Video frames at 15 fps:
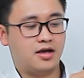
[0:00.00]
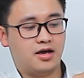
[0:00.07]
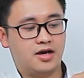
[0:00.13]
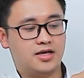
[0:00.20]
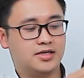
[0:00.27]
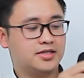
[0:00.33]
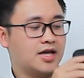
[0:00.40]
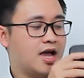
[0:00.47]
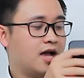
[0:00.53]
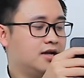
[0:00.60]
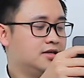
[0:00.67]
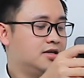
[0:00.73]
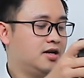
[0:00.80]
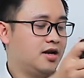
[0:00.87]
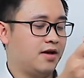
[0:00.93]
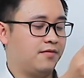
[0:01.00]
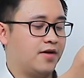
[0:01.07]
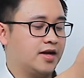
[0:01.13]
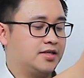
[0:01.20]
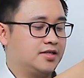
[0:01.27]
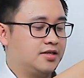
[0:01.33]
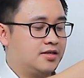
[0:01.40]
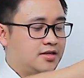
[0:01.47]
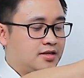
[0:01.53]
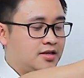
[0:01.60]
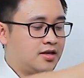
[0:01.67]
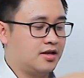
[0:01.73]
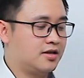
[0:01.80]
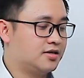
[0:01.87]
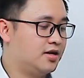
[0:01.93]
hình dáng rất là phải
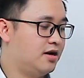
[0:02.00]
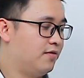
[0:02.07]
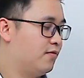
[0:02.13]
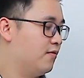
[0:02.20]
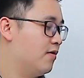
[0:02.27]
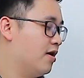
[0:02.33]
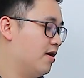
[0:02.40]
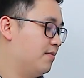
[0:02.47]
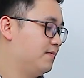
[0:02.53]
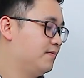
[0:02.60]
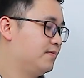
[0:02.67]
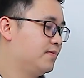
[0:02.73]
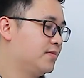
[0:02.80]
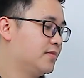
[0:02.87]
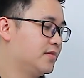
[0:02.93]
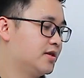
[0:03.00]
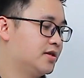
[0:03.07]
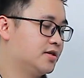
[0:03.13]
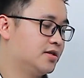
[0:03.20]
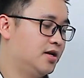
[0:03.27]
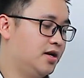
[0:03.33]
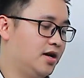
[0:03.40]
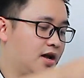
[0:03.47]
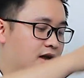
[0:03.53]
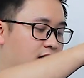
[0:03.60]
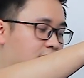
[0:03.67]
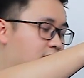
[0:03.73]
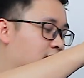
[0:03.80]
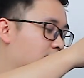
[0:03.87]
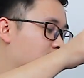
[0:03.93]
rất là phù hợp rất
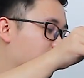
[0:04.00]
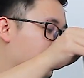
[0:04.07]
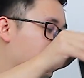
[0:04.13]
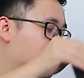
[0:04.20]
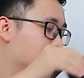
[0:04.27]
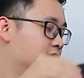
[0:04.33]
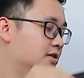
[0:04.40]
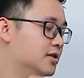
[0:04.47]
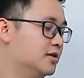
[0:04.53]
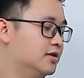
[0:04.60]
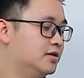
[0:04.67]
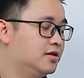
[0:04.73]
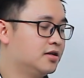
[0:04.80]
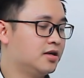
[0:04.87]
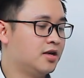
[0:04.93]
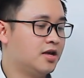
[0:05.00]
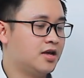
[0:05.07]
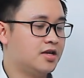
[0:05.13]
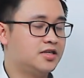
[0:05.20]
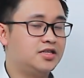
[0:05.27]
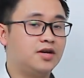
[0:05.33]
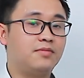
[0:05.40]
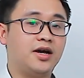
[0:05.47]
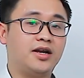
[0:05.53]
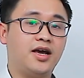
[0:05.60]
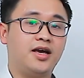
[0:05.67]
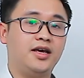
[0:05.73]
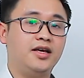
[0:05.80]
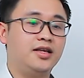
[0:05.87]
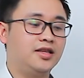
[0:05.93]
là cân đối cân xứng chiếc máy
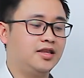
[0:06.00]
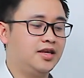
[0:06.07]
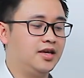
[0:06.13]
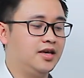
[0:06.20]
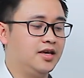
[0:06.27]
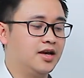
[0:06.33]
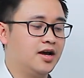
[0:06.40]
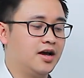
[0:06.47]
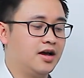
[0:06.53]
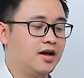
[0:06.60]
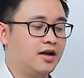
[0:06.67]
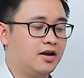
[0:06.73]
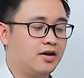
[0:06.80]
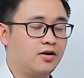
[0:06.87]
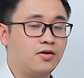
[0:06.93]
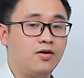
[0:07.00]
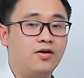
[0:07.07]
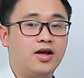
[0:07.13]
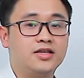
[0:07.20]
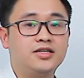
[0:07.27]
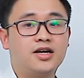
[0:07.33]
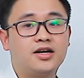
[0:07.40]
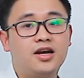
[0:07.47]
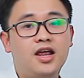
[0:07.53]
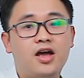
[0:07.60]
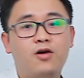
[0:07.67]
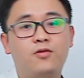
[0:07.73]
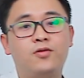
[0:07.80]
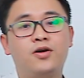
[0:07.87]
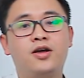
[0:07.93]
này thì ờ, nó là chiếc
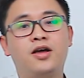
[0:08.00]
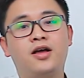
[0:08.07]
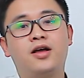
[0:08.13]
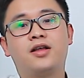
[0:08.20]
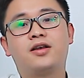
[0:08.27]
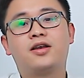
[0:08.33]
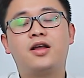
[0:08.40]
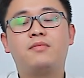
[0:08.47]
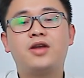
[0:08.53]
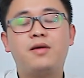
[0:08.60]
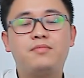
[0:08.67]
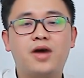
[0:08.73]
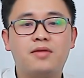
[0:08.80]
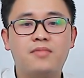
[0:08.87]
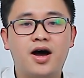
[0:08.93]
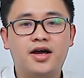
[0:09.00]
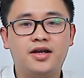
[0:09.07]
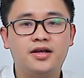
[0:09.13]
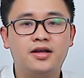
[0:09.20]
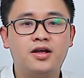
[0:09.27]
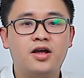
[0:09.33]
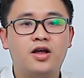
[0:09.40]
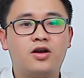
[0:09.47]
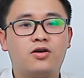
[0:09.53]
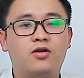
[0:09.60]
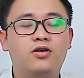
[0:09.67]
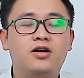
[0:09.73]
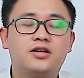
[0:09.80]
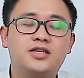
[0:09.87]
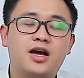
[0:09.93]
Dell 5577
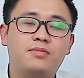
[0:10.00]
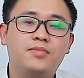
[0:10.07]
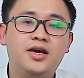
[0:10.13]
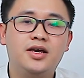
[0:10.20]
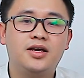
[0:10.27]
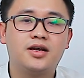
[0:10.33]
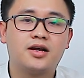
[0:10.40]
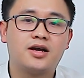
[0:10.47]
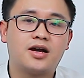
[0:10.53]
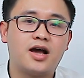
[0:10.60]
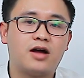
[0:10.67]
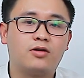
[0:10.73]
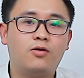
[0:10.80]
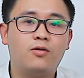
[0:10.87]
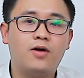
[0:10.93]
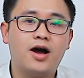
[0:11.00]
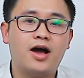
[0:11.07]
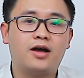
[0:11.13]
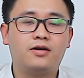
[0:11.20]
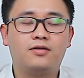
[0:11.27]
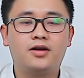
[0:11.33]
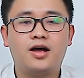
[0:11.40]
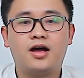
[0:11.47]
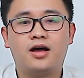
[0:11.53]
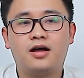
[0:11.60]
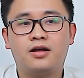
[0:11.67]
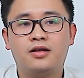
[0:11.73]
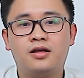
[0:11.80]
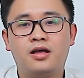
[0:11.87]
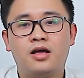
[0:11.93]
nó được trang bị cả đồ họa đó
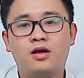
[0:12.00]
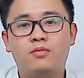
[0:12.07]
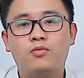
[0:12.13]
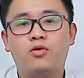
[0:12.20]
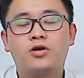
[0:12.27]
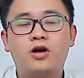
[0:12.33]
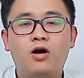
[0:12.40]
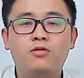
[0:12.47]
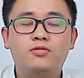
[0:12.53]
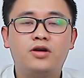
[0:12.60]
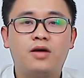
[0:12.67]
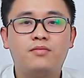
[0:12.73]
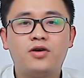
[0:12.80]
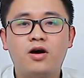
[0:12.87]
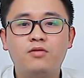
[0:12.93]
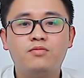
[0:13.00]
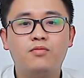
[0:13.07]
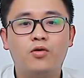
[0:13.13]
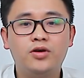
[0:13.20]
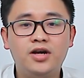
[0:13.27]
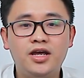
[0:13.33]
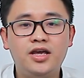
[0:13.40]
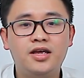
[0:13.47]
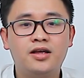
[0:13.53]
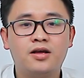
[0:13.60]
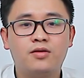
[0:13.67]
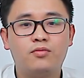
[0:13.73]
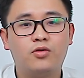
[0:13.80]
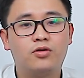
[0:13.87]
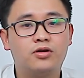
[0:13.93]
là 10504G
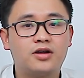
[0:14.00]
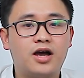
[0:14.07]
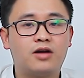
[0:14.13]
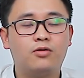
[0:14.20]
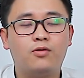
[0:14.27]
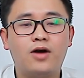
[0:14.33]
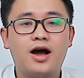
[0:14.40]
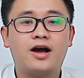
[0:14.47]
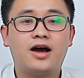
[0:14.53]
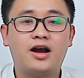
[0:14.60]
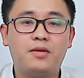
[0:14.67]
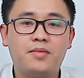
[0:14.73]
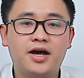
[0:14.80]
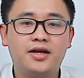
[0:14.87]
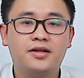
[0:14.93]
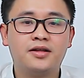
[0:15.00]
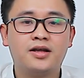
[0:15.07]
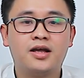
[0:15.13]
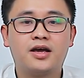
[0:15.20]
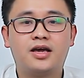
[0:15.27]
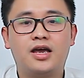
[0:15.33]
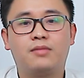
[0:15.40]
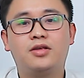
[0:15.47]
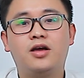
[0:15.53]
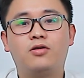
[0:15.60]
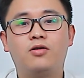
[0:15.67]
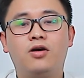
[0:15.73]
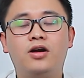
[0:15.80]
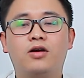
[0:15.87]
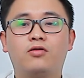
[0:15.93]
một con cả đồ họa khá là mạnh Kèm theo
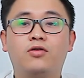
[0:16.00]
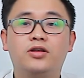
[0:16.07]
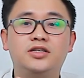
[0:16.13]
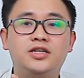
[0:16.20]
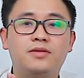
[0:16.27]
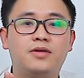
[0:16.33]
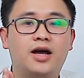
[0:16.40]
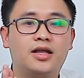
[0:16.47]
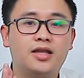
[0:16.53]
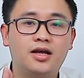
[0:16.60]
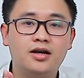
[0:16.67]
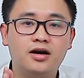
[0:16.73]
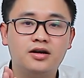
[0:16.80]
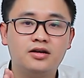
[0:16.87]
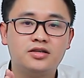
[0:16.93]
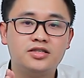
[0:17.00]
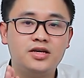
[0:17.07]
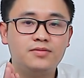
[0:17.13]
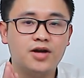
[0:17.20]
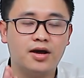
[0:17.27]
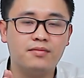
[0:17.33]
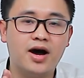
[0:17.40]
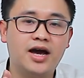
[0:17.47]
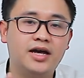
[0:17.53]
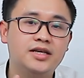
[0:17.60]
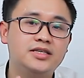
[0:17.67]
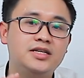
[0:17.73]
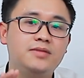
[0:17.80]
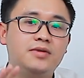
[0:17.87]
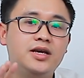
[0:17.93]
đó là con chip cải tiến hơn, chip đời 7,
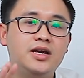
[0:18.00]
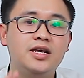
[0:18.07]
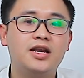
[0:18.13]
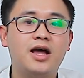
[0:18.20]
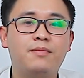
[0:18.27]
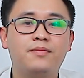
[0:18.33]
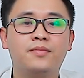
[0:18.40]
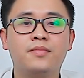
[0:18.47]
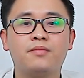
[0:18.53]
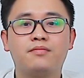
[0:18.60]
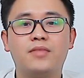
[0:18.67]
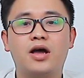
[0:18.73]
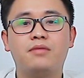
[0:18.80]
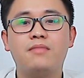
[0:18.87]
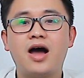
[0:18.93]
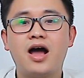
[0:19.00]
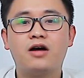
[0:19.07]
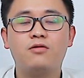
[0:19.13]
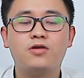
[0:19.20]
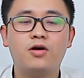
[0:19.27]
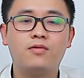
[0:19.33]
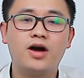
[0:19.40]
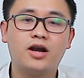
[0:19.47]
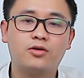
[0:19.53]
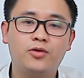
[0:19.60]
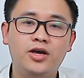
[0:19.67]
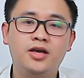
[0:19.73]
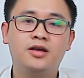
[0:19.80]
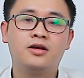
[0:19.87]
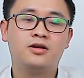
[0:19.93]
chip i5
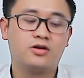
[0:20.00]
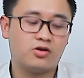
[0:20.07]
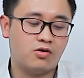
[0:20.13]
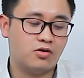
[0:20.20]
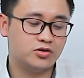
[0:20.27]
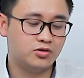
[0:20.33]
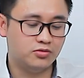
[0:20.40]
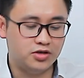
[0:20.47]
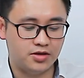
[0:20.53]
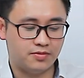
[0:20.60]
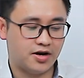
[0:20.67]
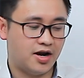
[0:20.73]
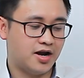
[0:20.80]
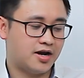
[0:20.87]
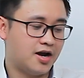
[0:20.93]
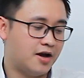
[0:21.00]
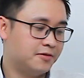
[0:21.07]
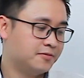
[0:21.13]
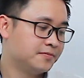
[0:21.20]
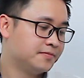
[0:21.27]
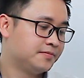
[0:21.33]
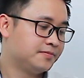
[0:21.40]
7300HQ có xung nhịp khá cao.